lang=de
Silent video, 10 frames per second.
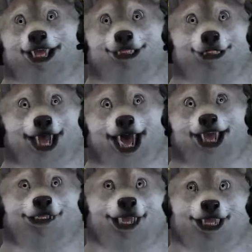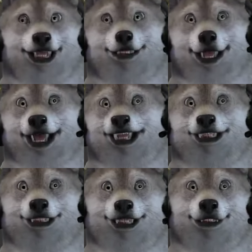wahrscheinlich bei der Suche
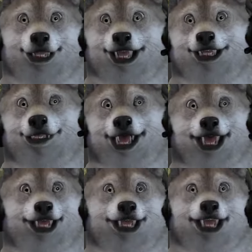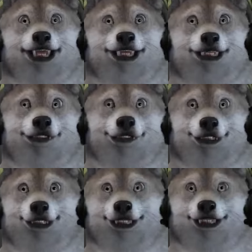nehme ich jetzt mal an, dass
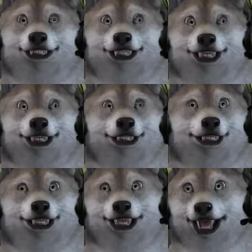man nicht äh,